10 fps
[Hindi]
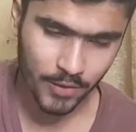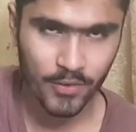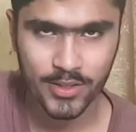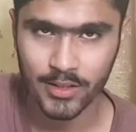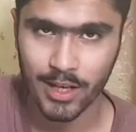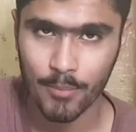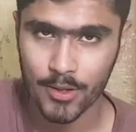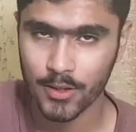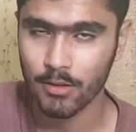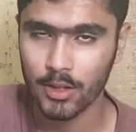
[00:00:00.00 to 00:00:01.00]
डिफरेंस है इस कैमरा
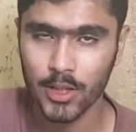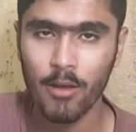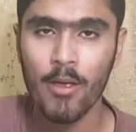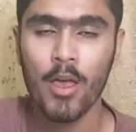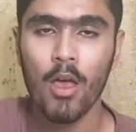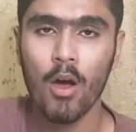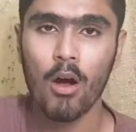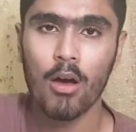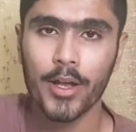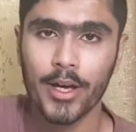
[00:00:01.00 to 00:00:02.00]
के अंदर ठीक है
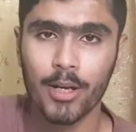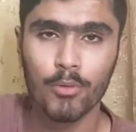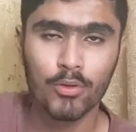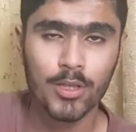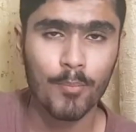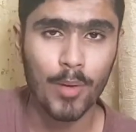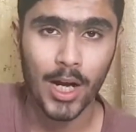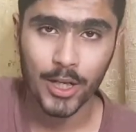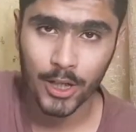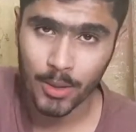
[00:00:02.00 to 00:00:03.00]
और अगर हम लोग उसकी बैटरी की